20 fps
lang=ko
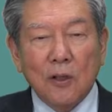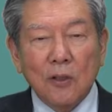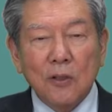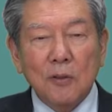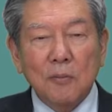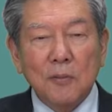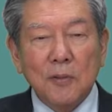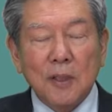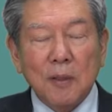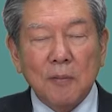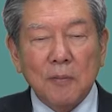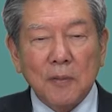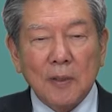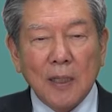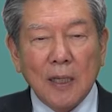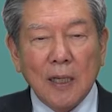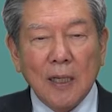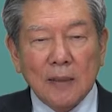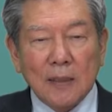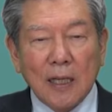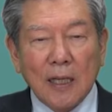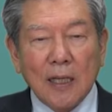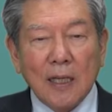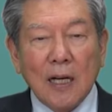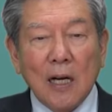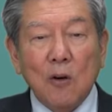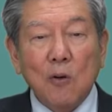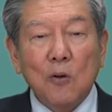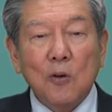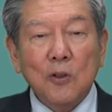얻으면 됩니다. 자기가
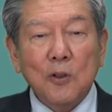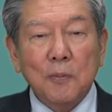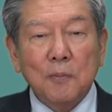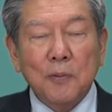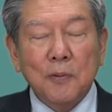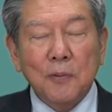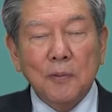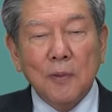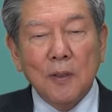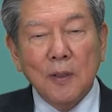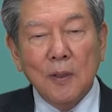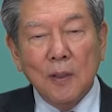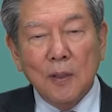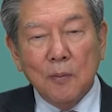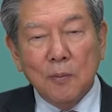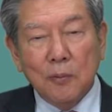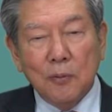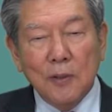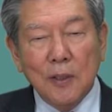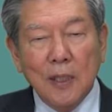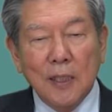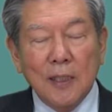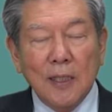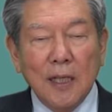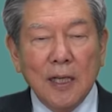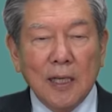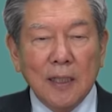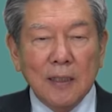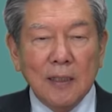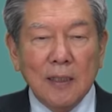하고 싶은 분야에
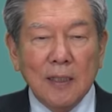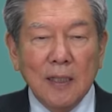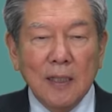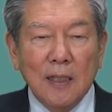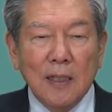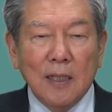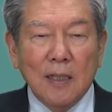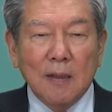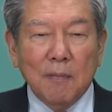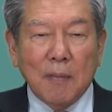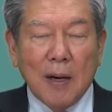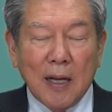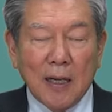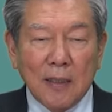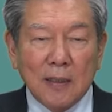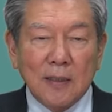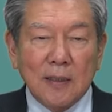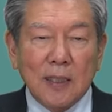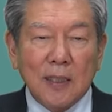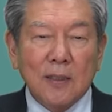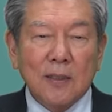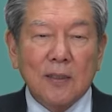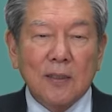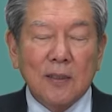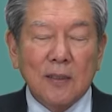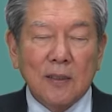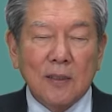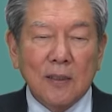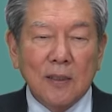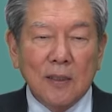대한 어, 많은
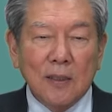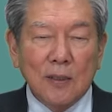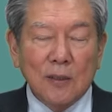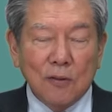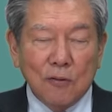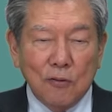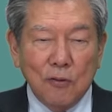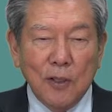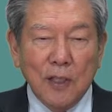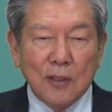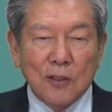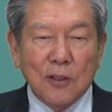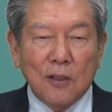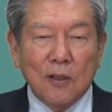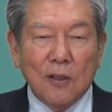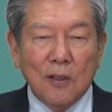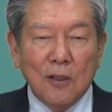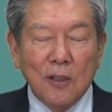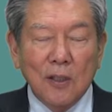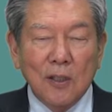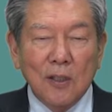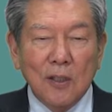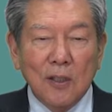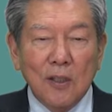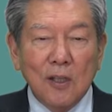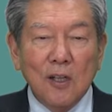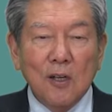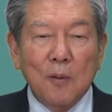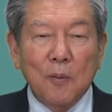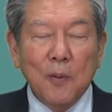책들을 구해서
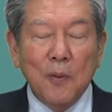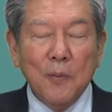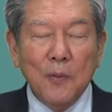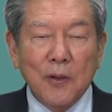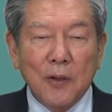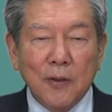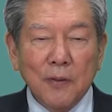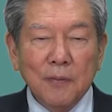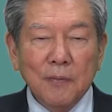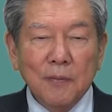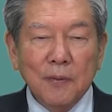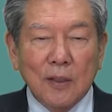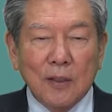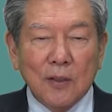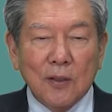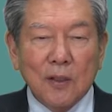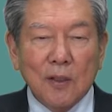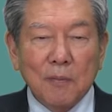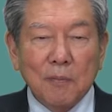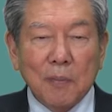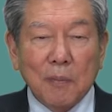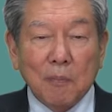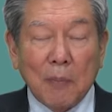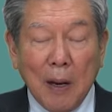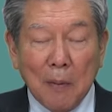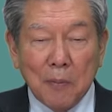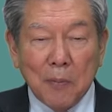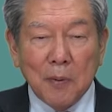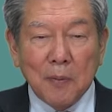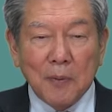읽어보면 어떤
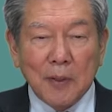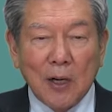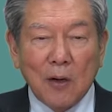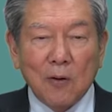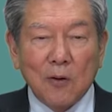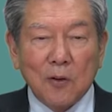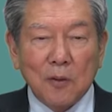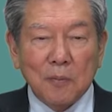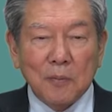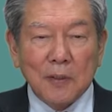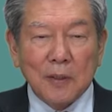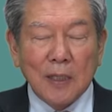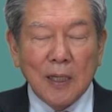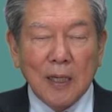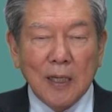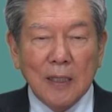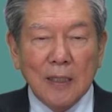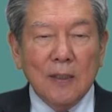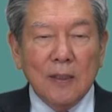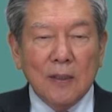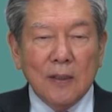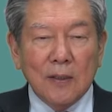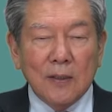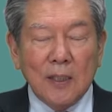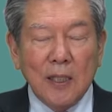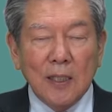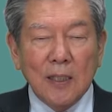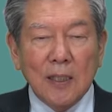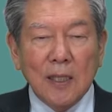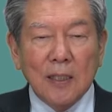방법이 나올 겁니다. 어,
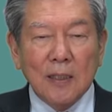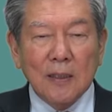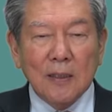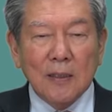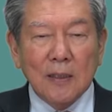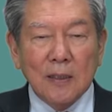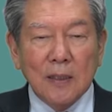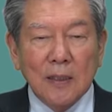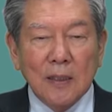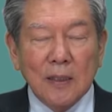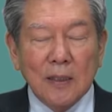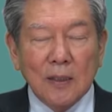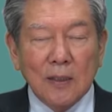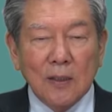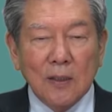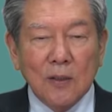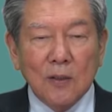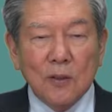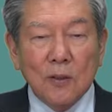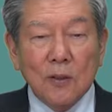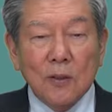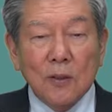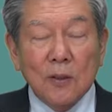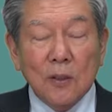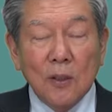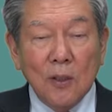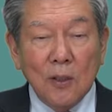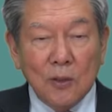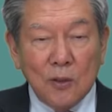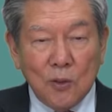책이라는 그런
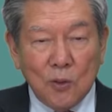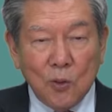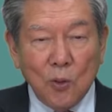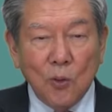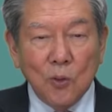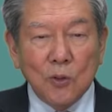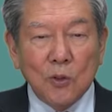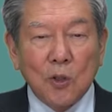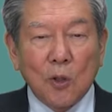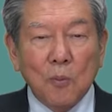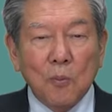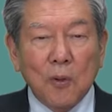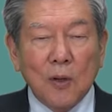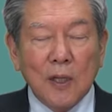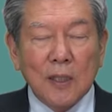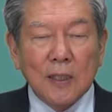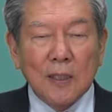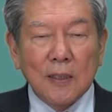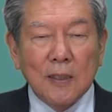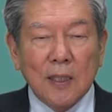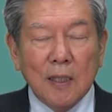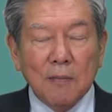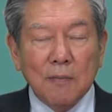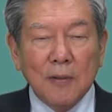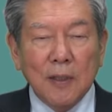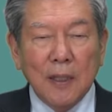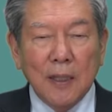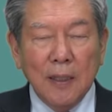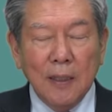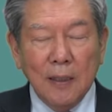좋은 정보가 있기
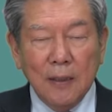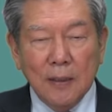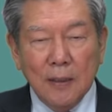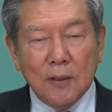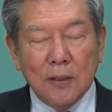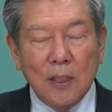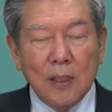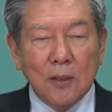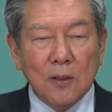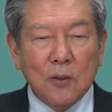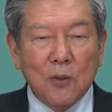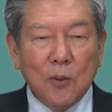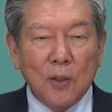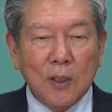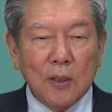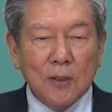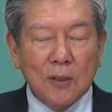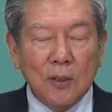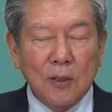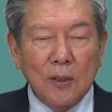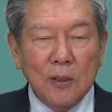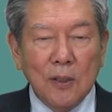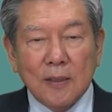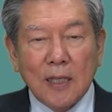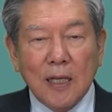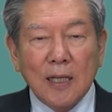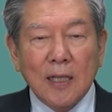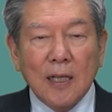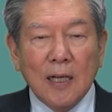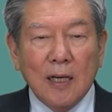때문에 책을 통해서
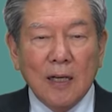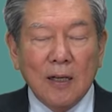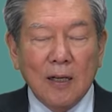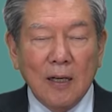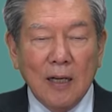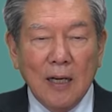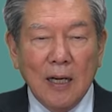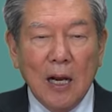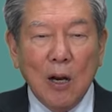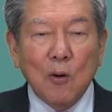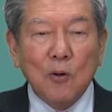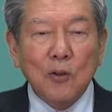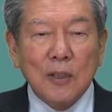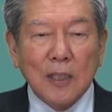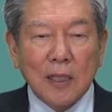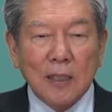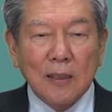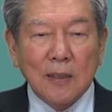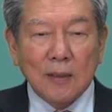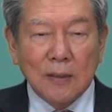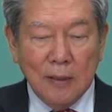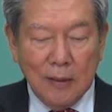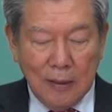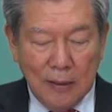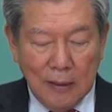자기가 하고자 하는